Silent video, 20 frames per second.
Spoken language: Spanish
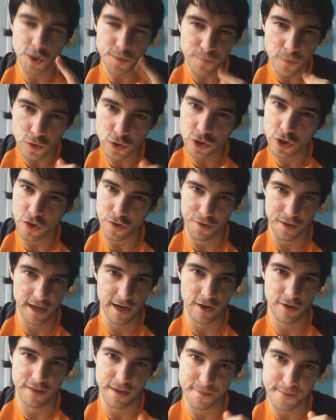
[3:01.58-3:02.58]

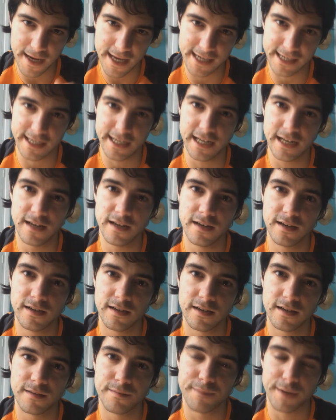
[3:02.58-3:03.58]
2.0 de Marril,
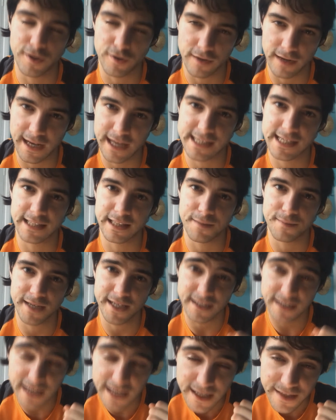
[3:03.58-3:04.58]
pero en casa
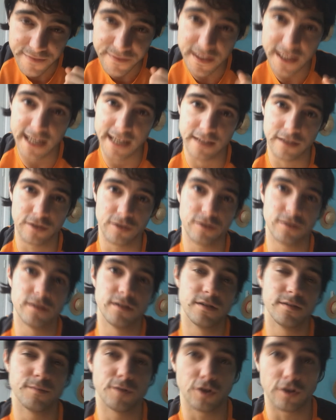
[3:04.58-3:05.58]
también en directo.
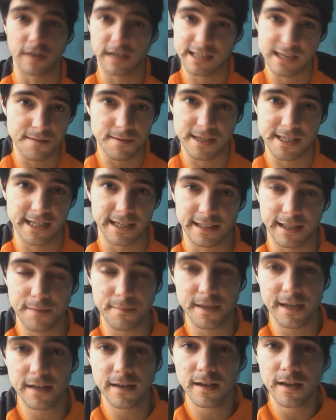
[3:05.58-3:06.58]
Bueno, en casa iba a ser
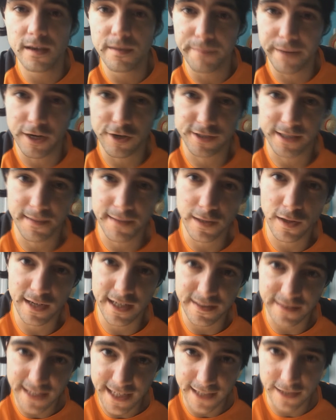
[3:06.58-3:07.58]
también, pero esta vez lo
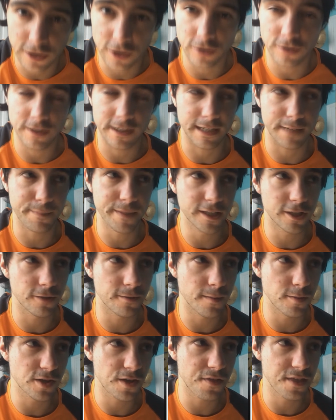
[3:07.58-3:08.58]
haré en directo.
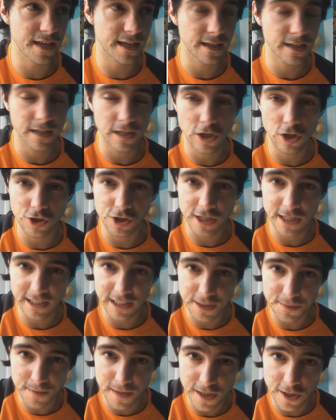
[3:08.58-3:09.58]
Repito, vamos a hacer los
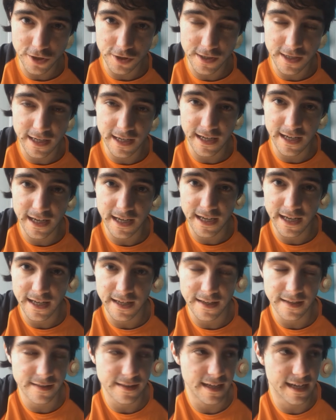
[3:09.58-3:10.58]
siguientes vídeos
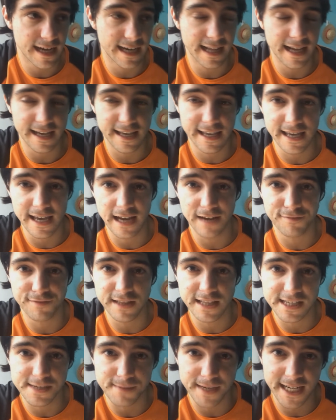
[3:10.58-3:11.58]
de, cara aquí al
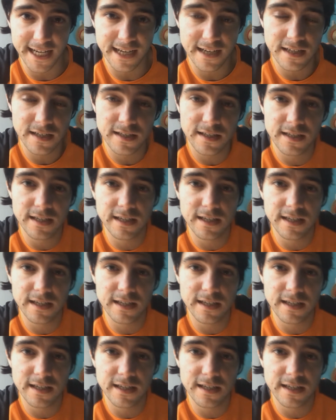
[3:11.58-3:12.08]
fin de semana